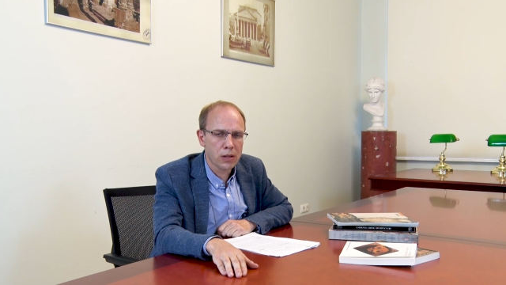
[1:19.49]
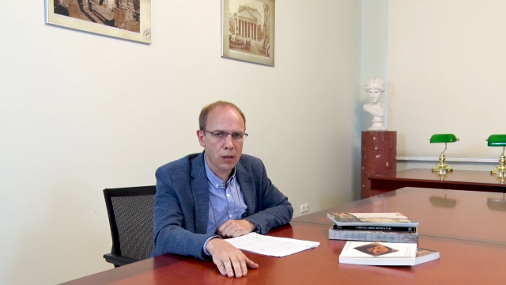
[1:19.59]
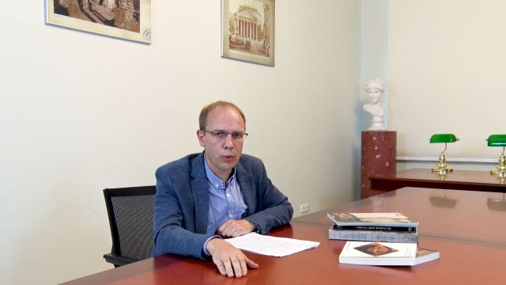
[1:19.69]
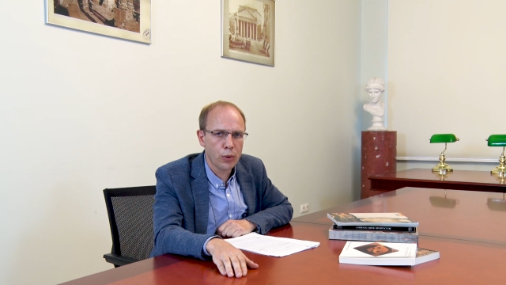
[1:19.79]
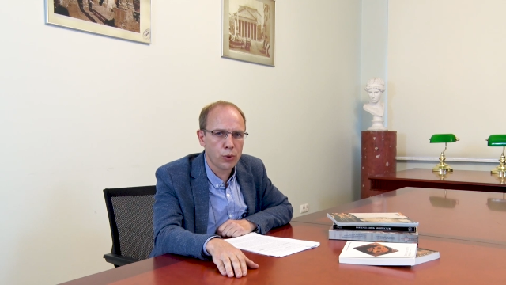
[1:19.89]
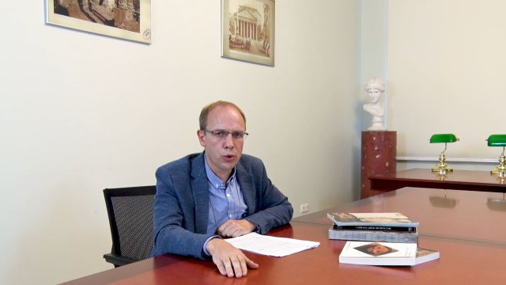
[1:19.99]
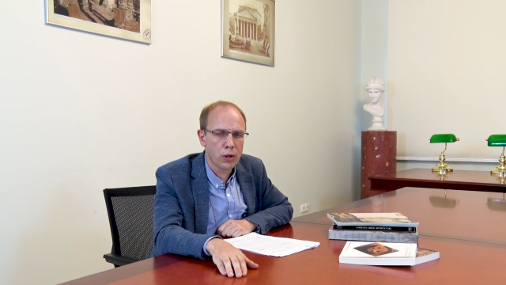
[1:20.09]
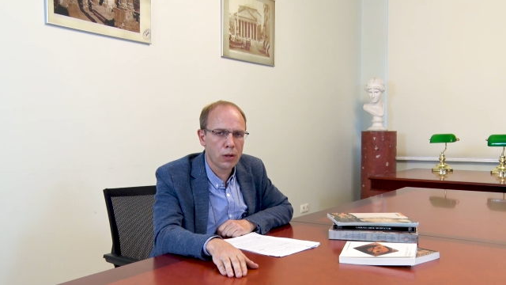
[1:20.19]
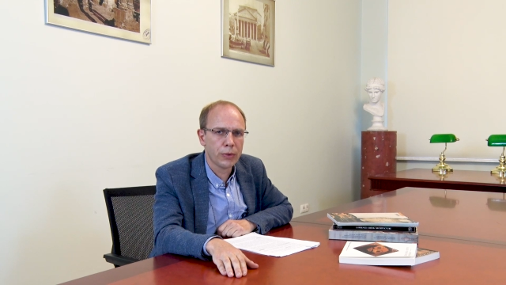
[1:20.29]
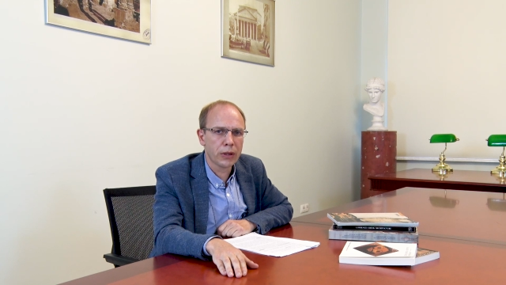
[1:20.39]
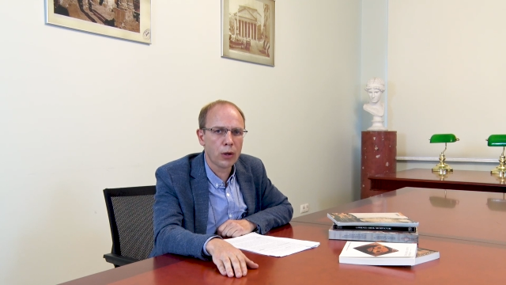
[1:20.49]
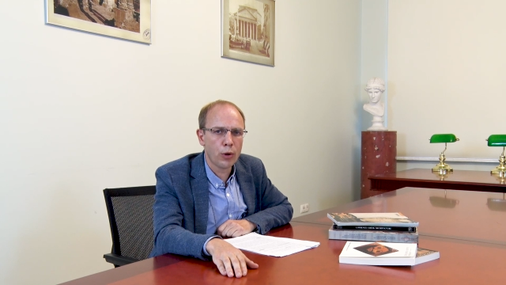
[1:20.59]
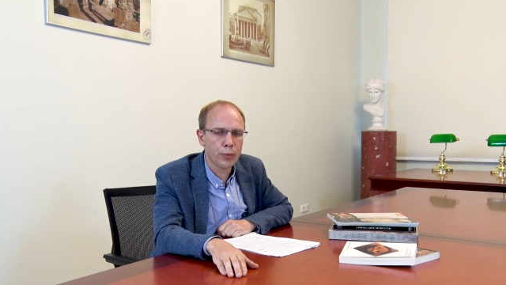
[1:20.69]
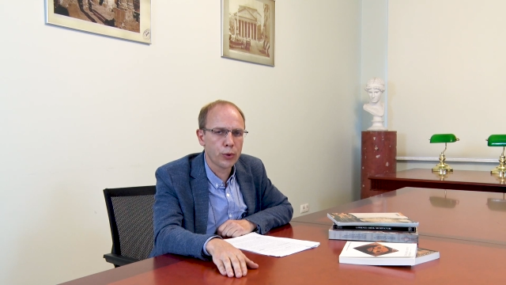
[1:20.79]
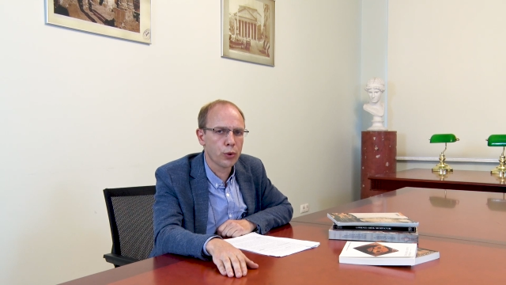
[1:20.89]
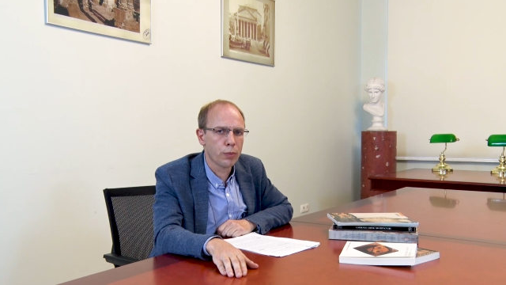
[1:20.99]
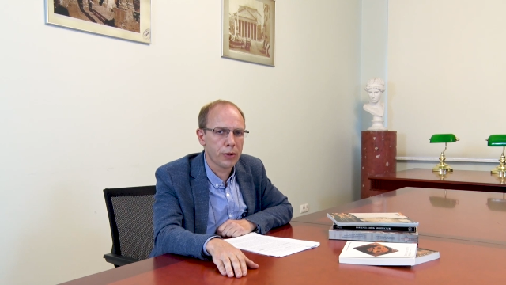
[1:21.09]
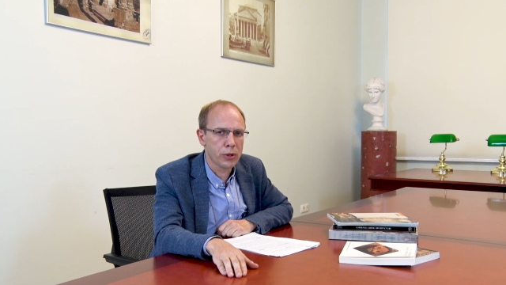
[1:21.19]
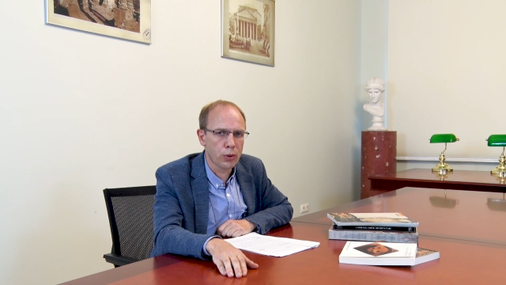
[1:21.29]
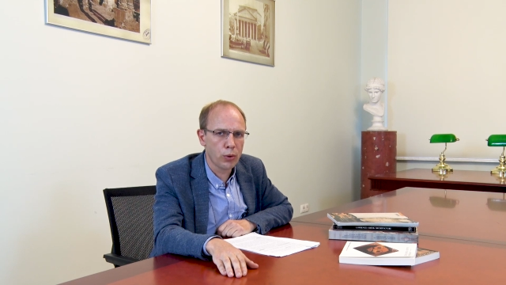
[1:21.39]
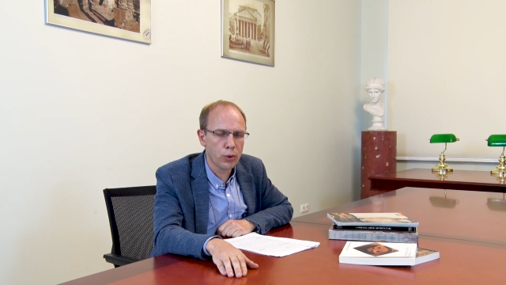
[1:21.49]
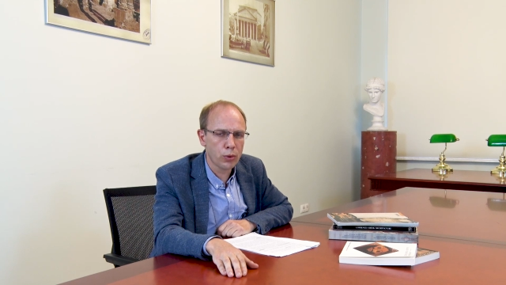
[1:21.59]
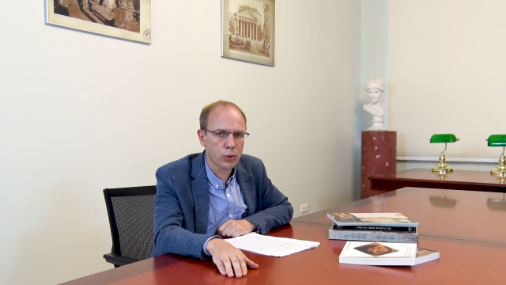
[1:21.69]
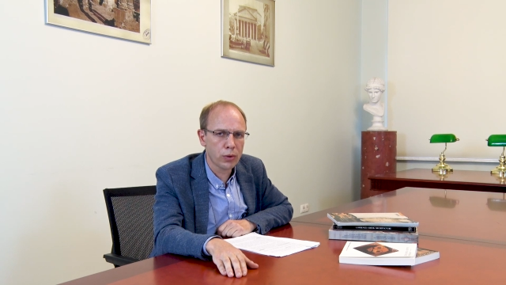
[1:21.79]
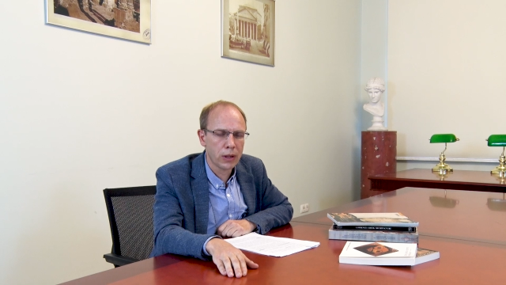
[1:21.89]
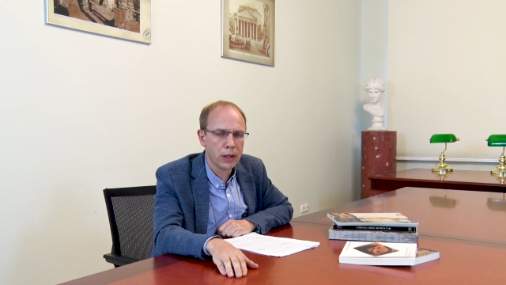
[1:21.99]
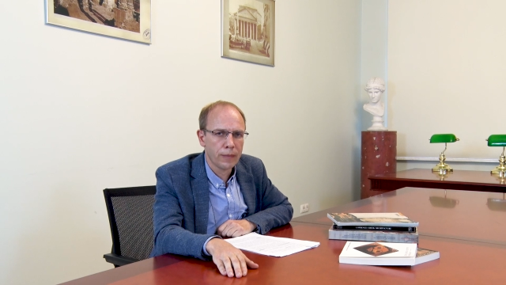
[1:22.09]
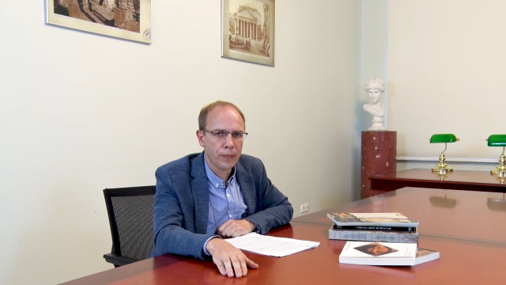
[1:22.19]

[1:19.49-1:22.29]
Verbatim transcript: собой уже многокомнатную постройку,